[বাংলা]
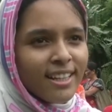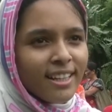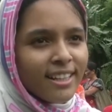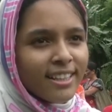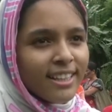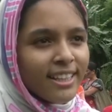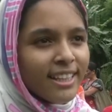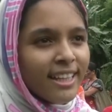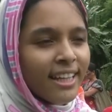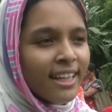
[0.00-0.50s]

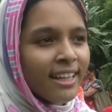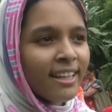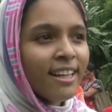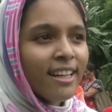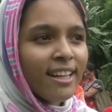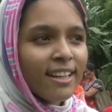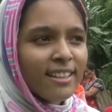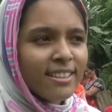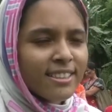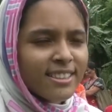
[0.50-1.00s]
এশিয়ায় গিয়ে
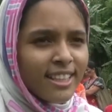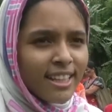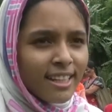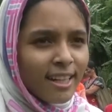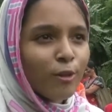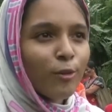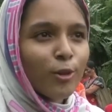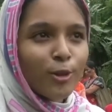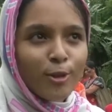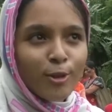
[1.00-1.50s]

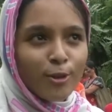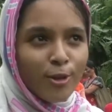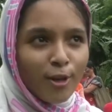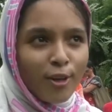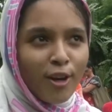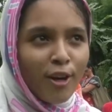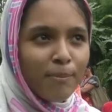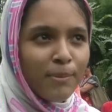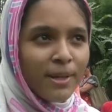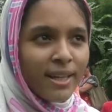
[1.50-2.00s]
সেরা
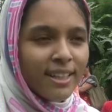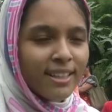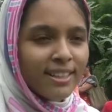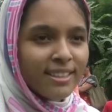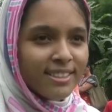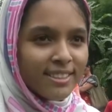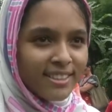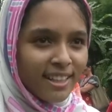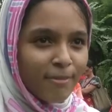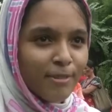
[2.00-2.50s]
গোলরক্ষক হবে
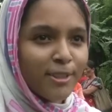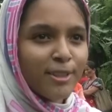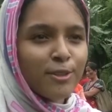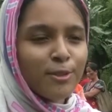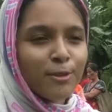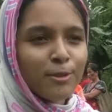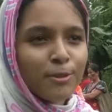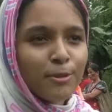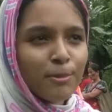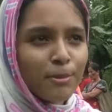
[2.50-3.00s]
সেটা আমাদের
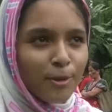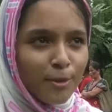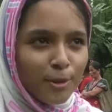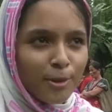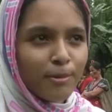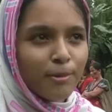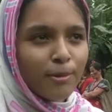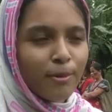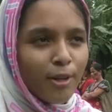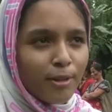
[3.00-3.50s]
জন্য খুবই
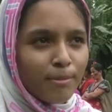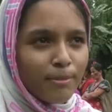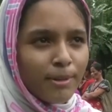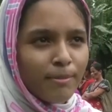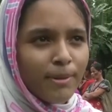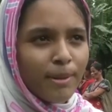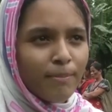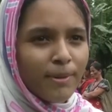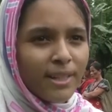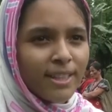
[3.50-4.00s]
গর্বের
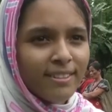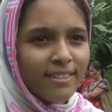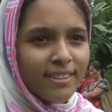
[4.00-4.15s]
ব্যাপার